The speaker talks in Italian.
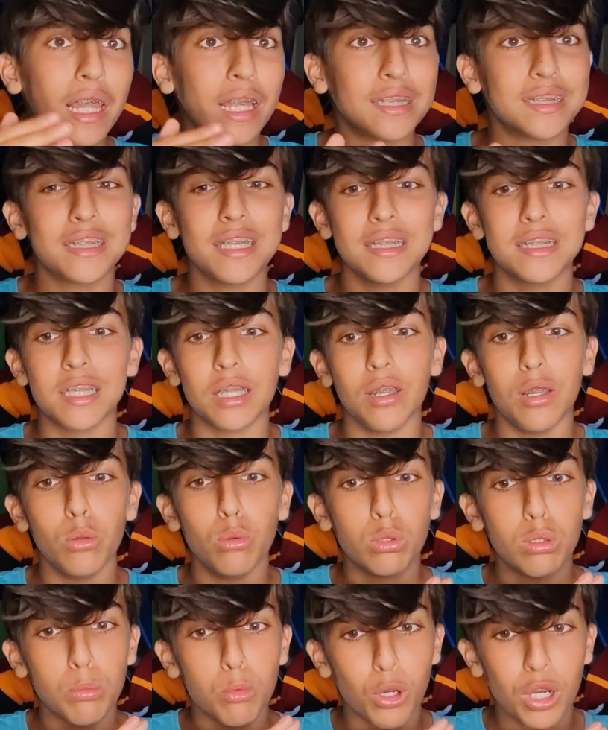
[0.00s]
la stessa
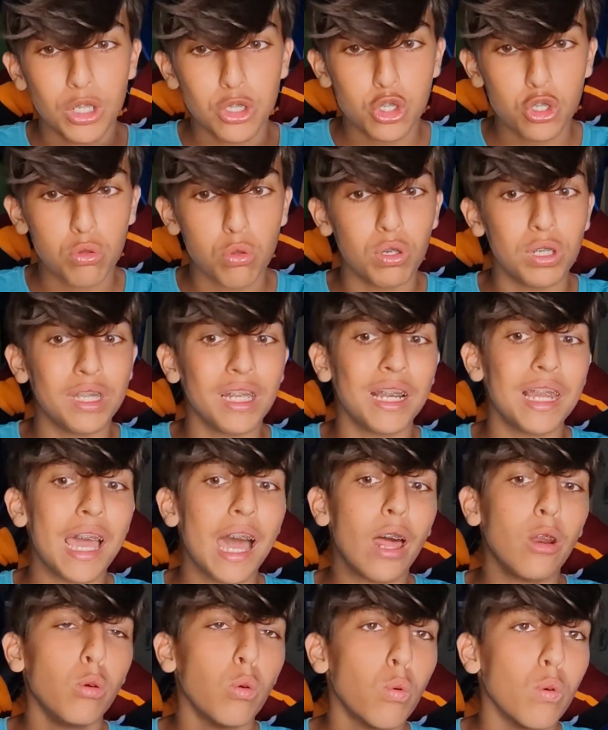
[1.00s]
dell'ultimo calciatore
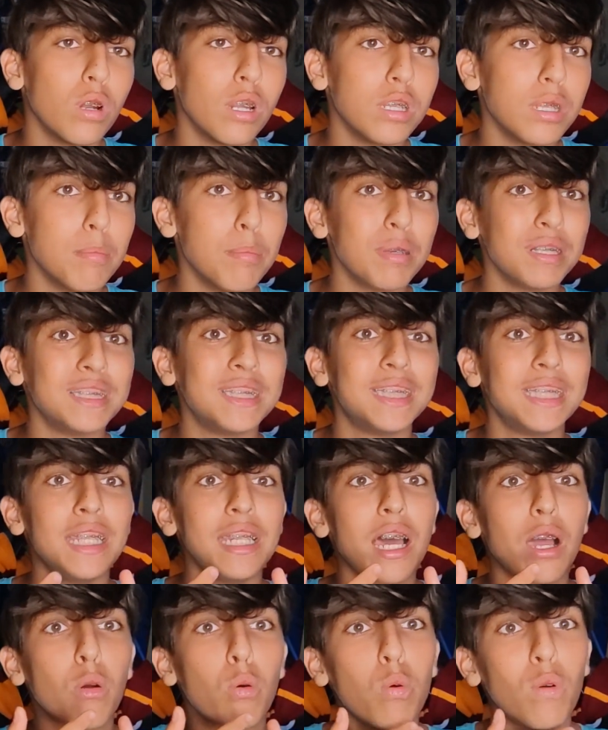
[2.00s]
italiano, quella di
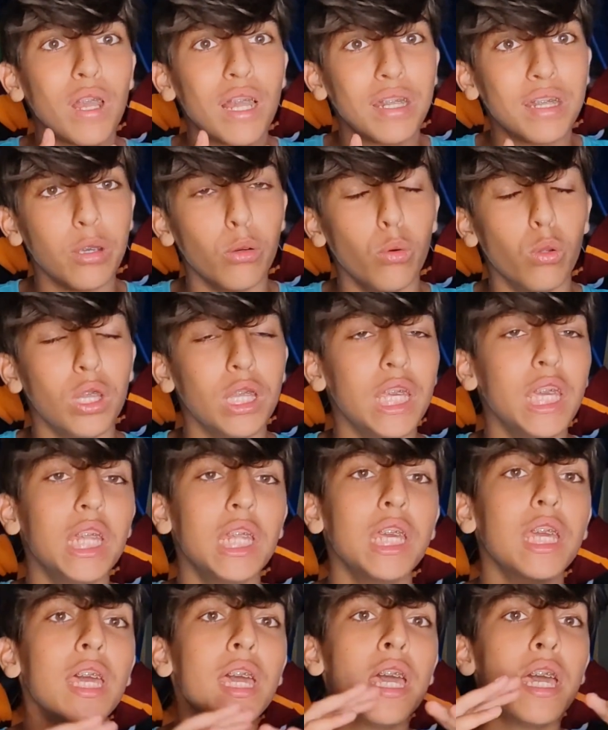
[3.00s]
Pessina, quella di
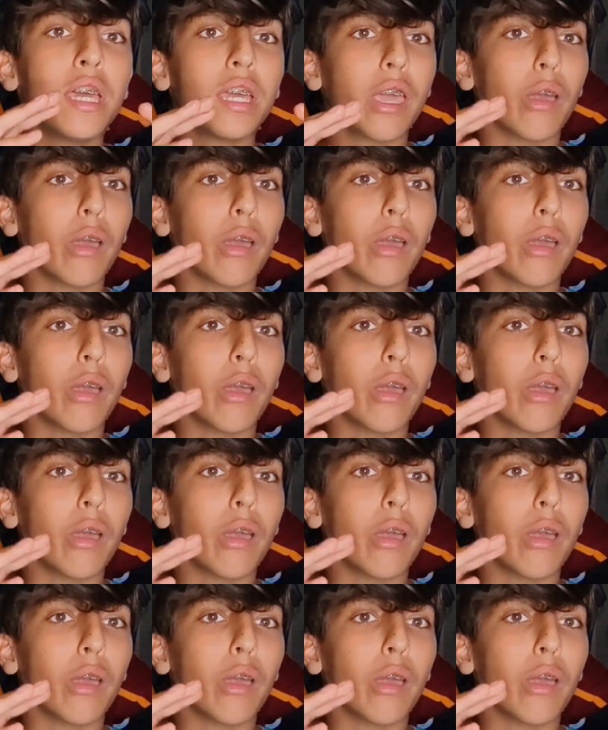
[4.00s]
Guglini,